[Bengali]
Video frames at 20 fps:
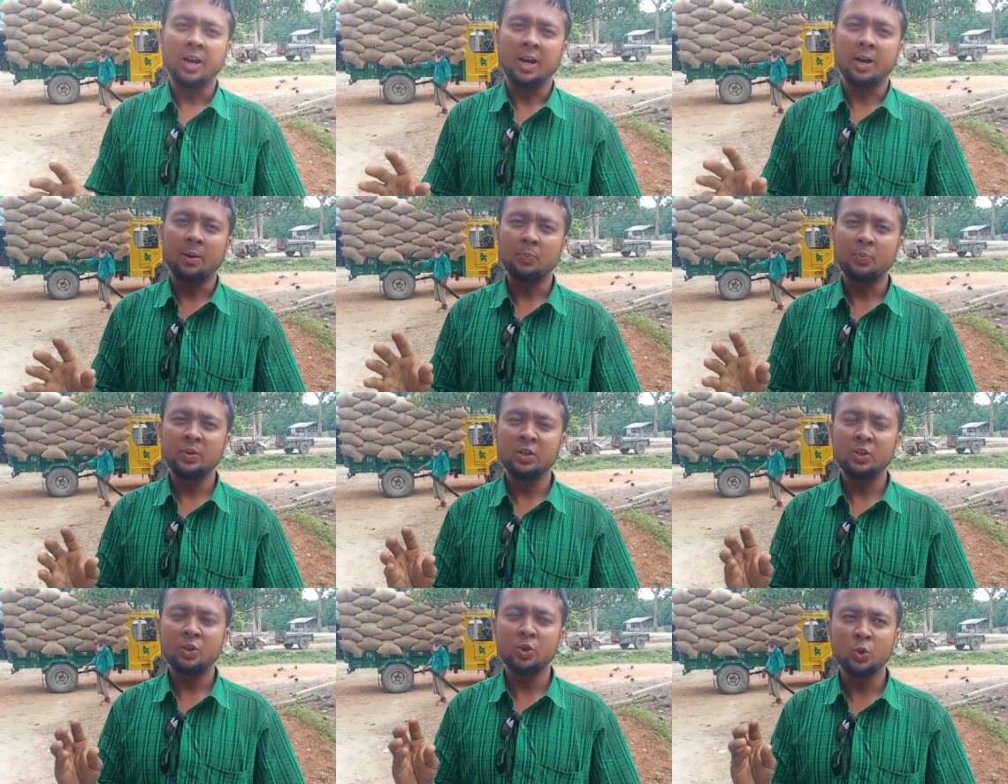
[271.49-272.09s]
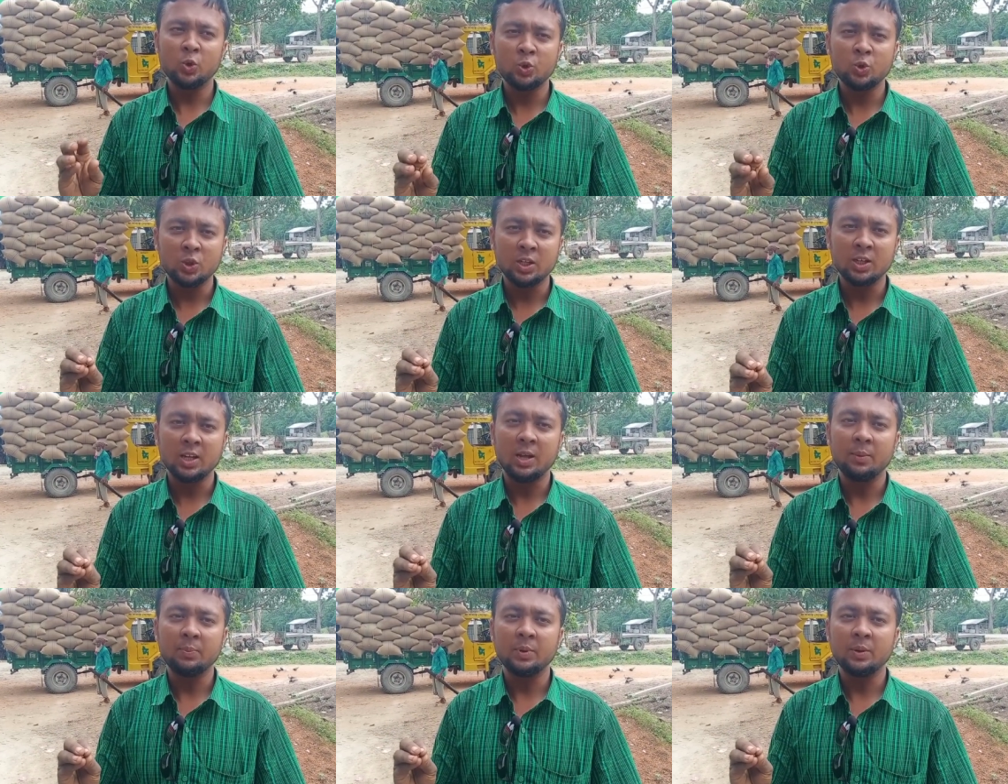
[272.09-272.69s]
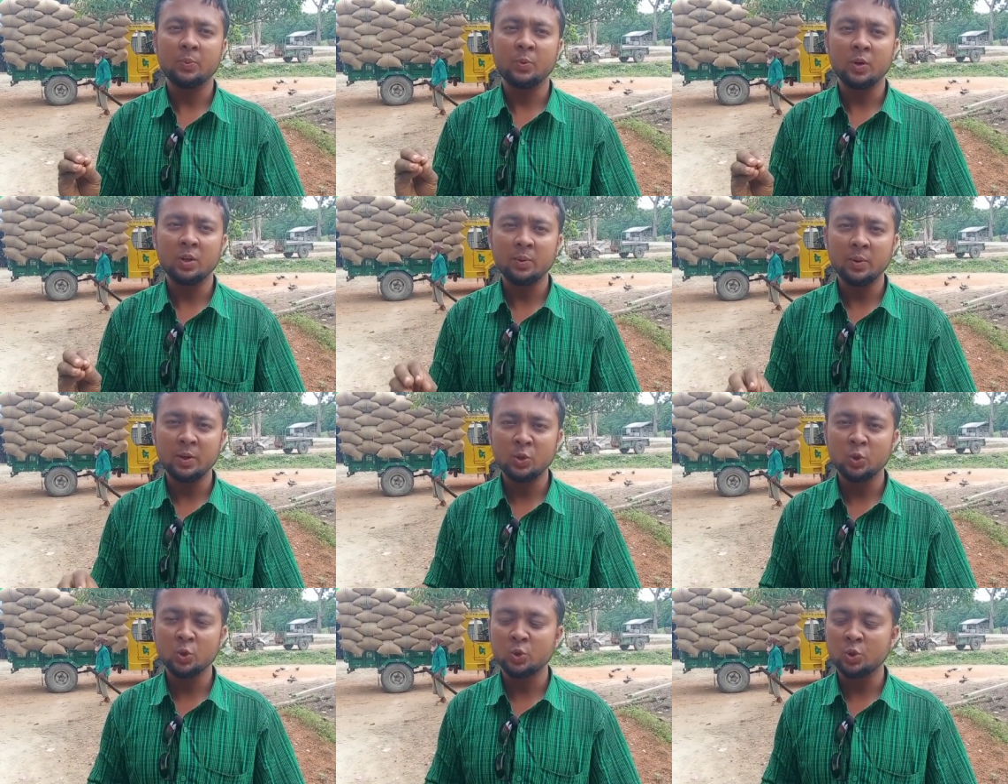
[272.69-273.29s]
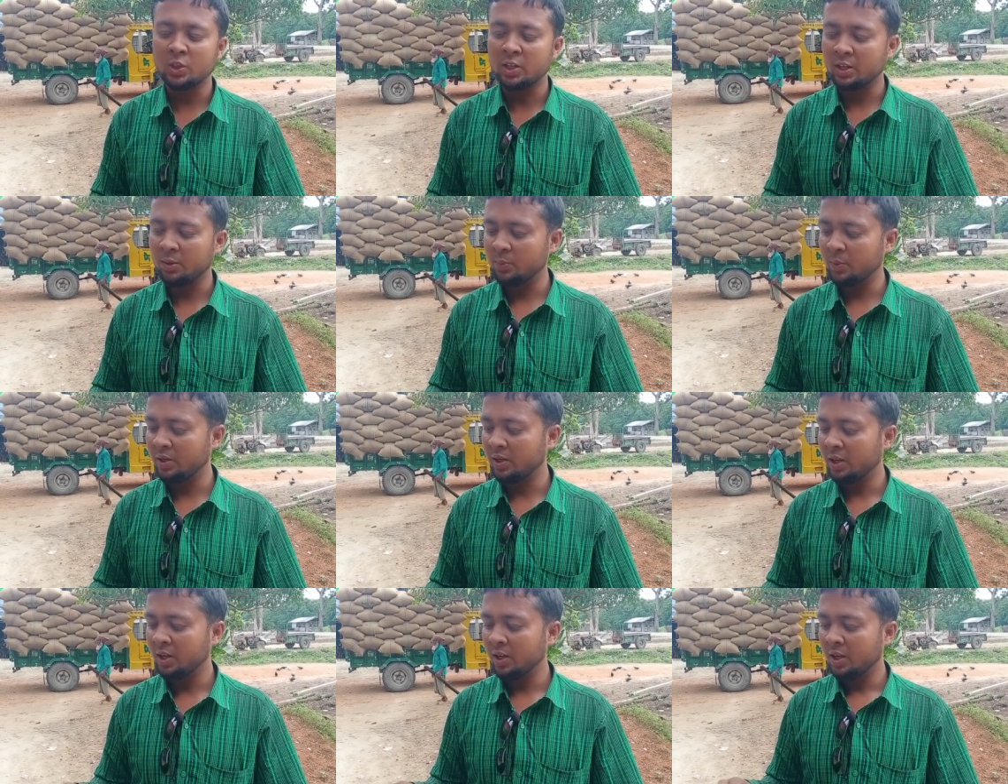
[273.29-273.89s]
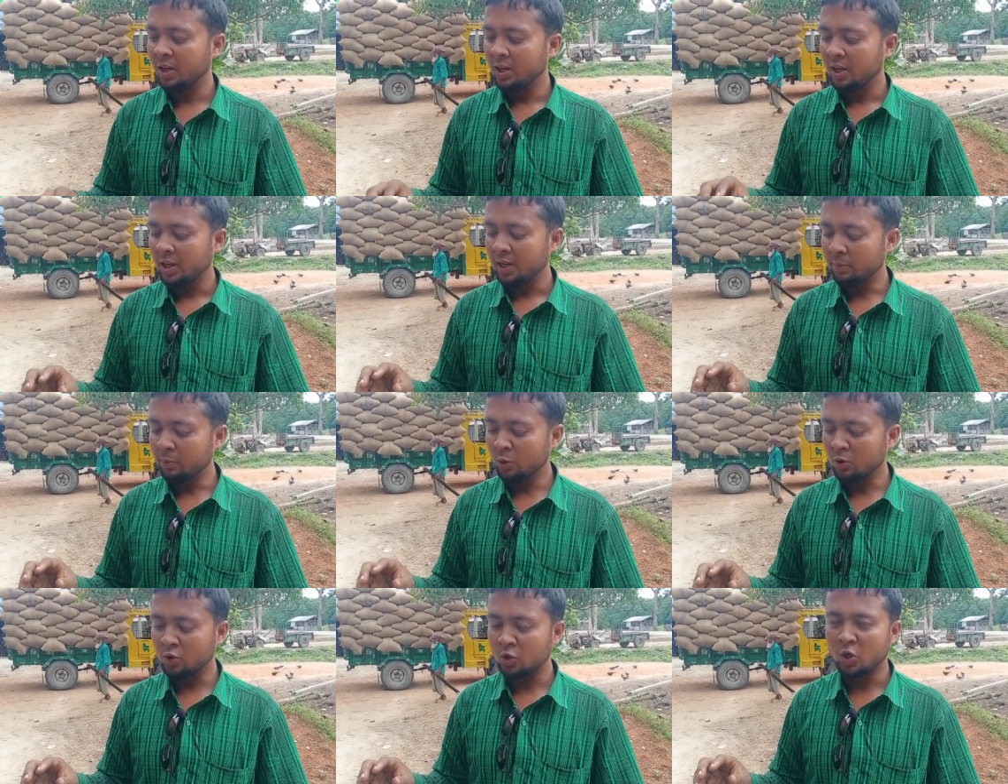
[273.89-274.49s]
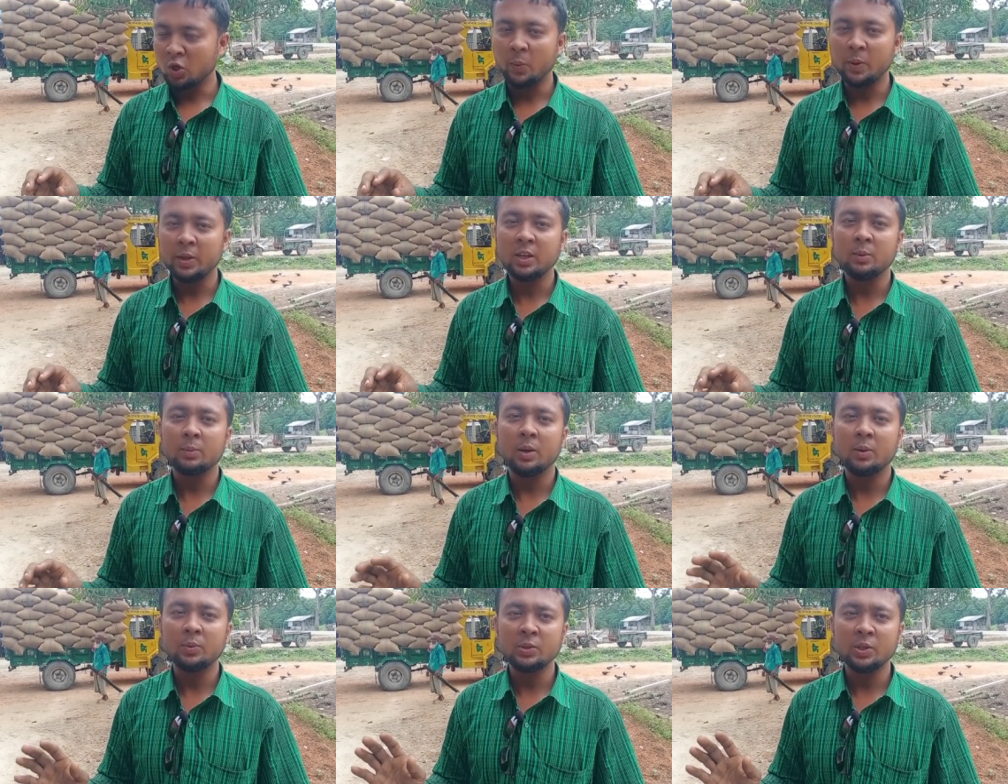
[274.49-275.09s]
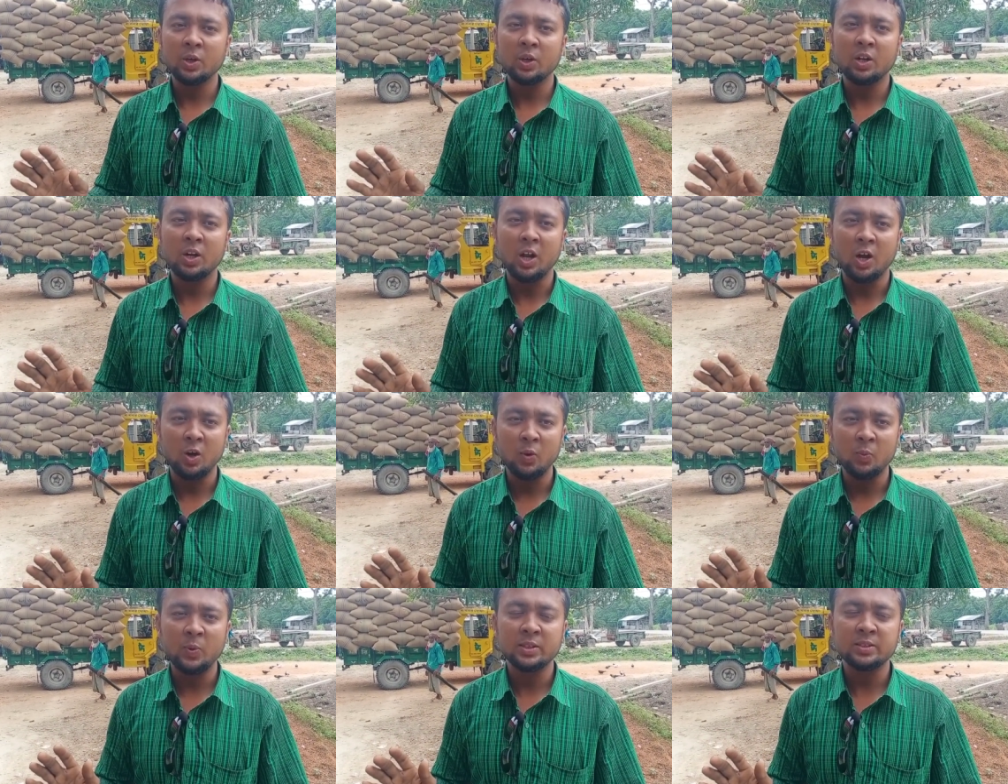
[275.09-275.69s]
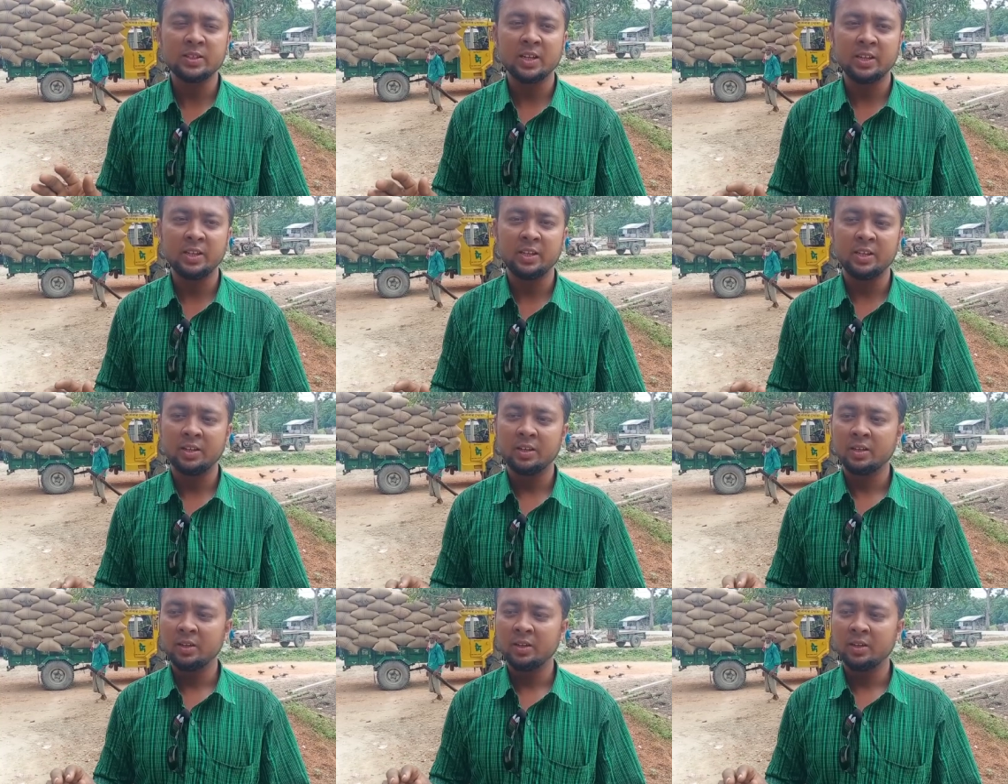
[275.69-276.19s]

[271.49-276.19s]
আপনি সুস্থ থাকলে আপনার পরিবার সুস্থ থাকবে এবং সবাইকে ব্যবসা করার আহ্বান জানিয়ে